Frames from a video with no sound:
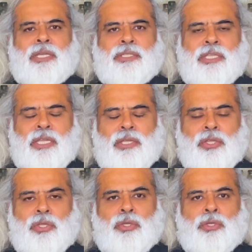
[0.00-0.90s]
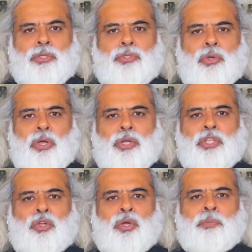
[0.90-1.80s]
जाती है जो
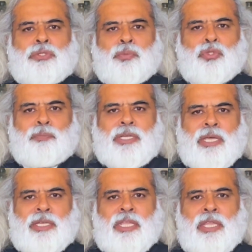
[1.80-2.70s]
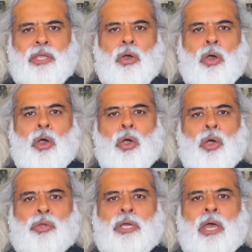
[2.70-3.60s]
हड्डियों को मजबूत बनाने
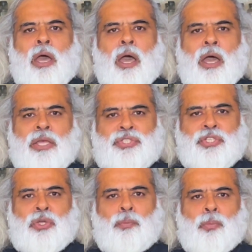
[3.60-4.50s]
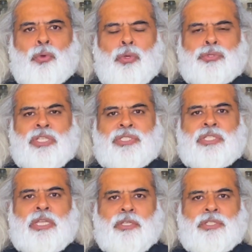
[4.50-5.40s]
और
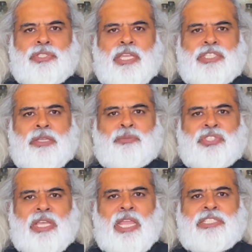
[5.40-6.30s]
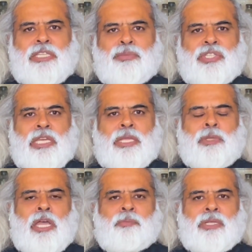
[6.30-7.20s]
ऑस्टियोपोरोसिस जैसे मसाइल से बचाने
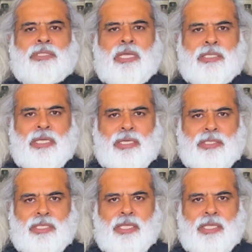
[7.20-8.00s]
में अहम किरदार अदा करते